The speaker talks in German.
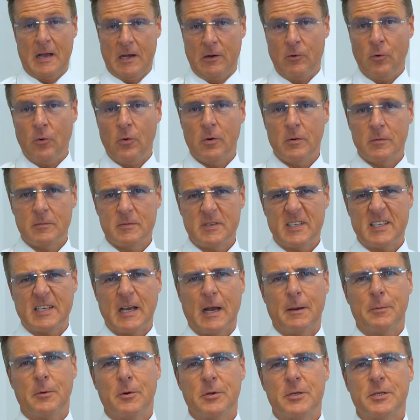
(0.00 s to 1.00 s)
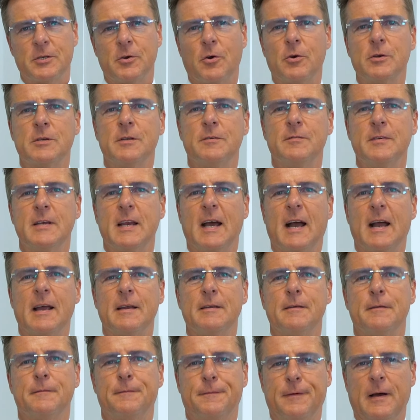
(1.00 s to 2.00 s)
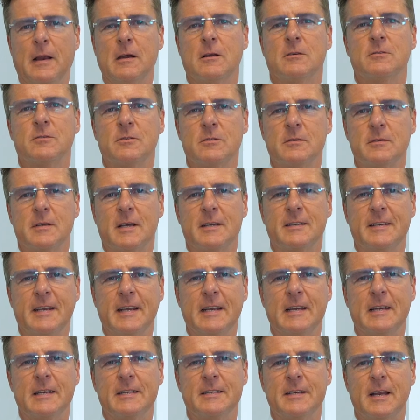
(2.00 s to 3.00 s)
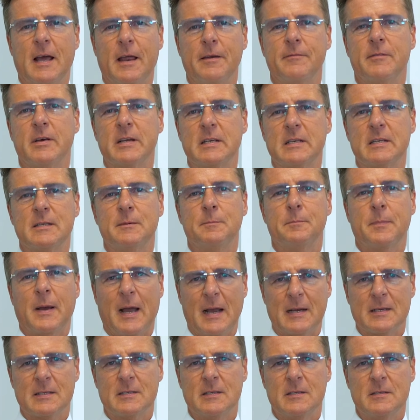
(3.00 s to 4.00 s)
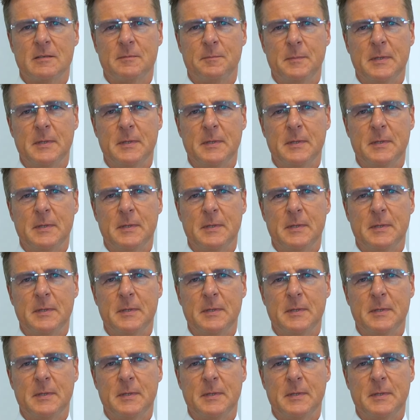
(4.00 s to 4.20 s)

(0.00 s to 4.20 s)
Hallo, ich habe euch heute wieder einen Fall aus unserer täglichen anwaltlichen Praxis